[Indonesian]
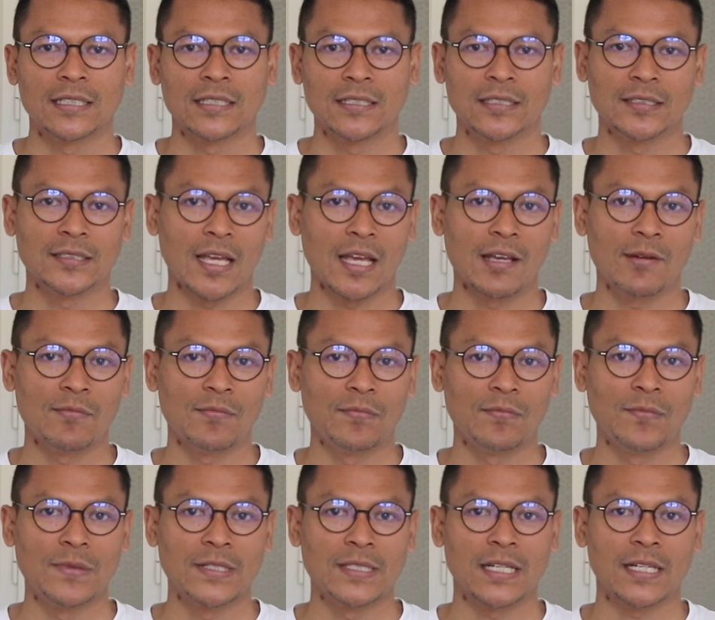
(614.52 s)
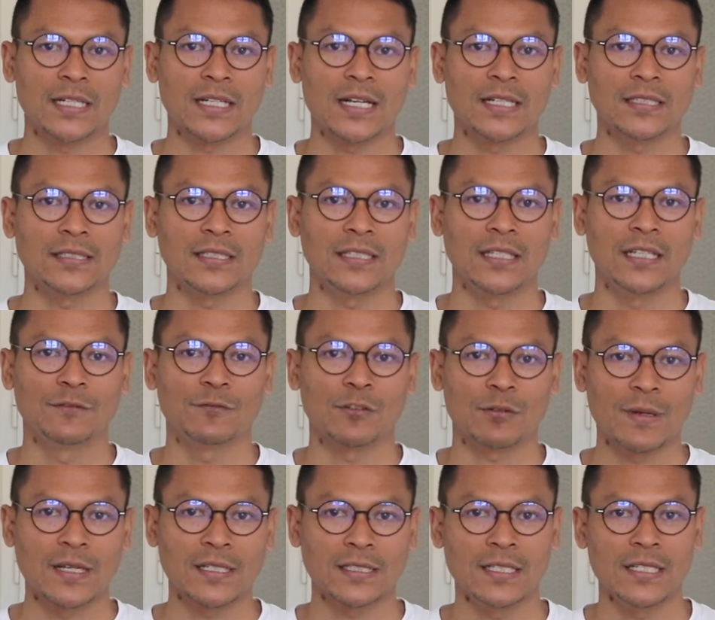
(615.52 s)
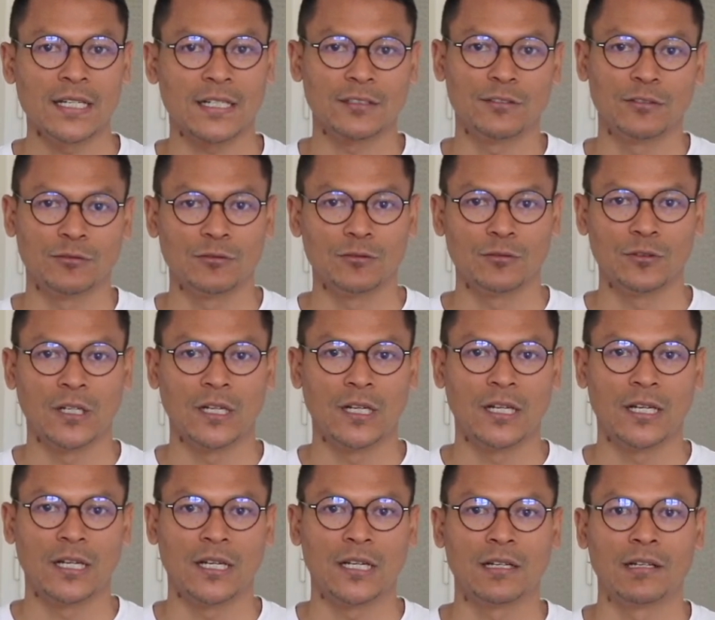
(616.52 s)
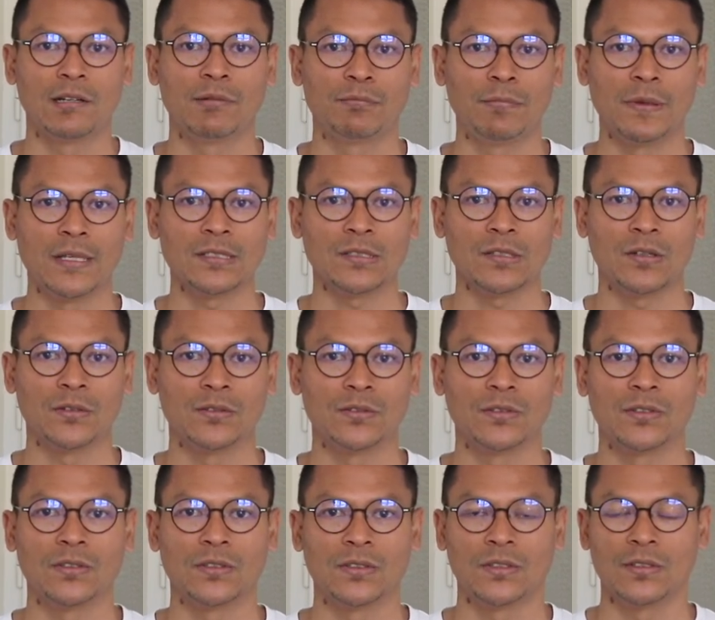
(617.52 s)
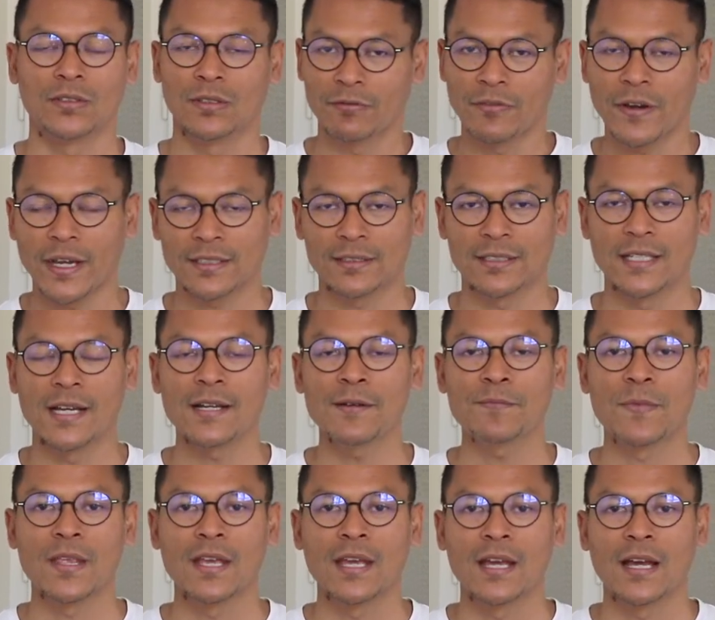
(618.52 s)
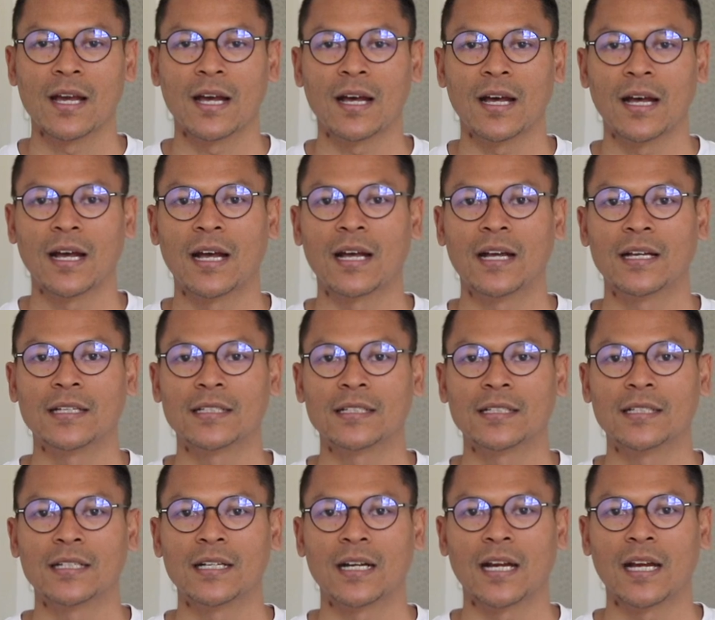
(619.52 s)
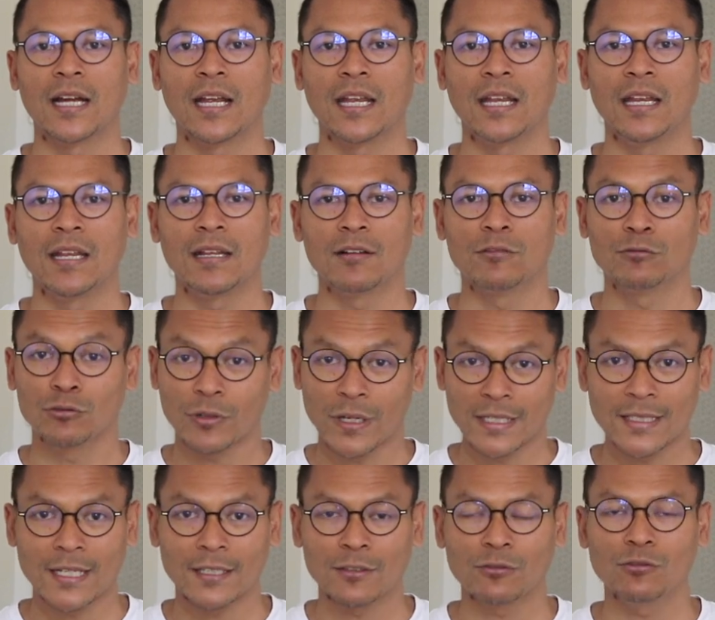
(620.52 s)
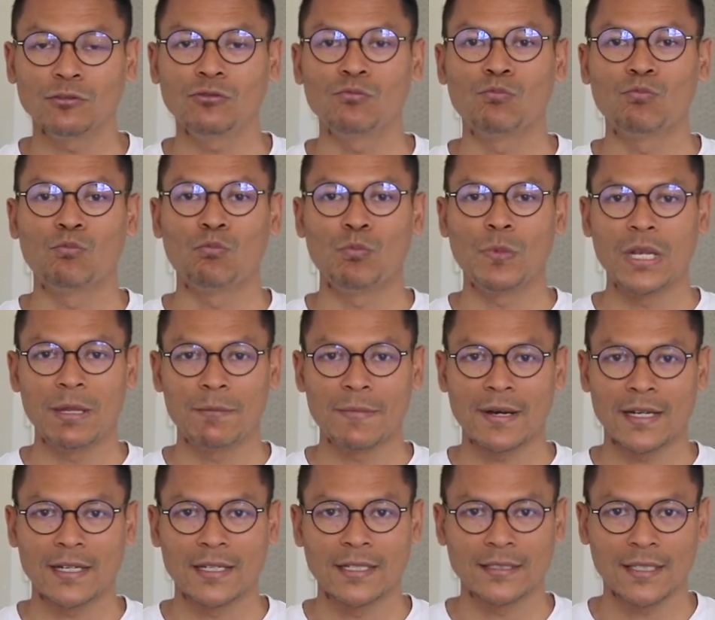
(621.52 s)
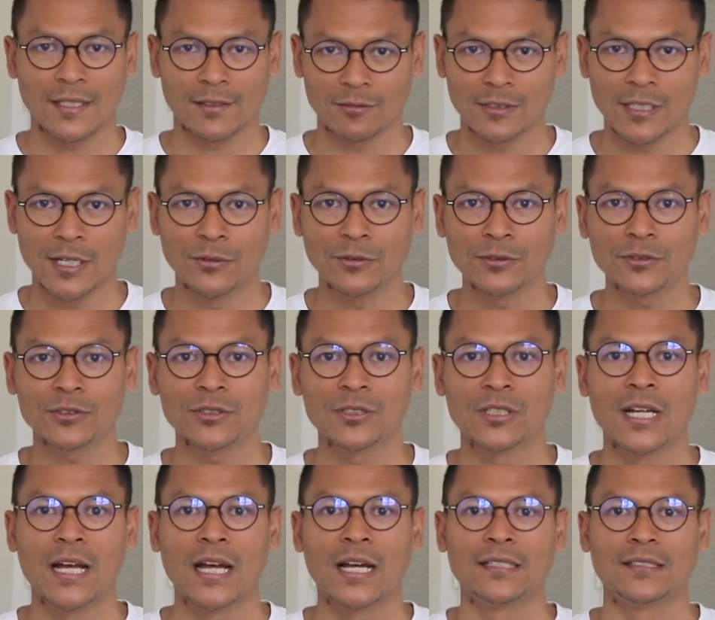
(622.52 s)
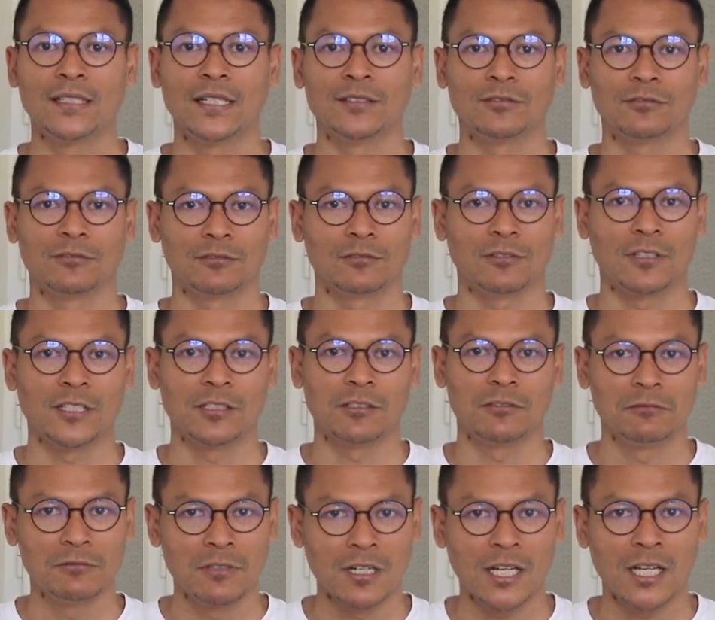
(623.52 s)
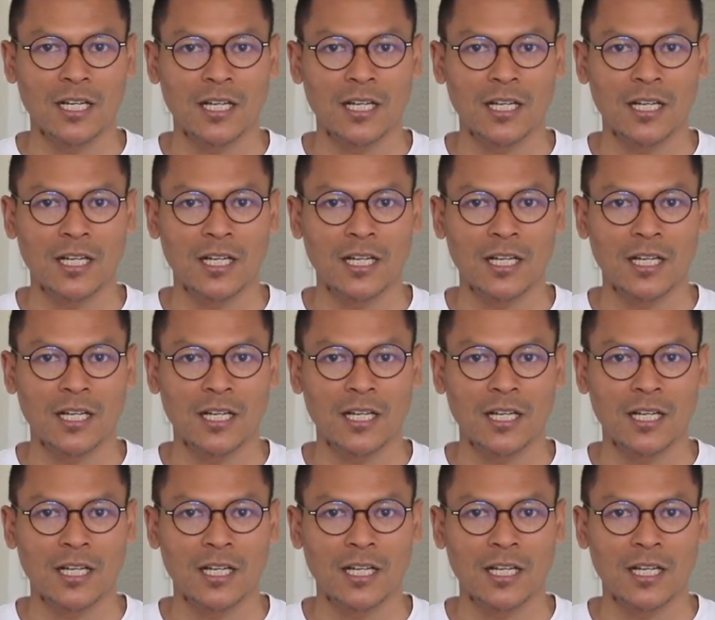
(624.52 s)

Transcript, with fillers: saya bisa kasih informasi yang uh, based on the fact ya. Uh, untuk S1 minimal satu tahun dan untuk S2